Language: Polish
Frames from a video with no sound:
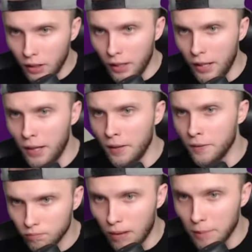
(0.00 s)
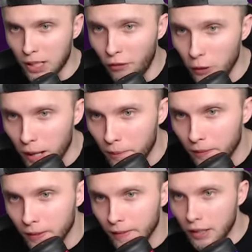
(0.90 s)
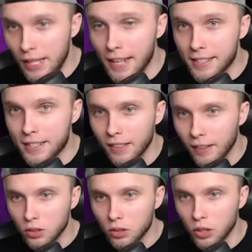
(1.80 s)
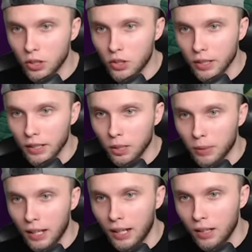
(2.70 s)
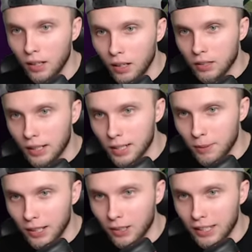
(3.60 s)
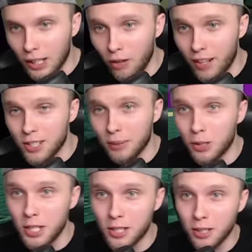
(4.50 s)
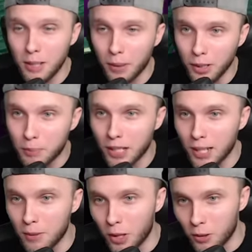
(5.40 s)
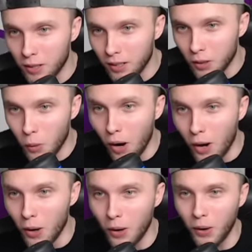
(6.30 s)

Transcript: I... Mam, trafiłem! Jest! Co się dzieje? Dobra. Teraz mogę go atakować, dobra, już nic go nie broni przede mną. Wow!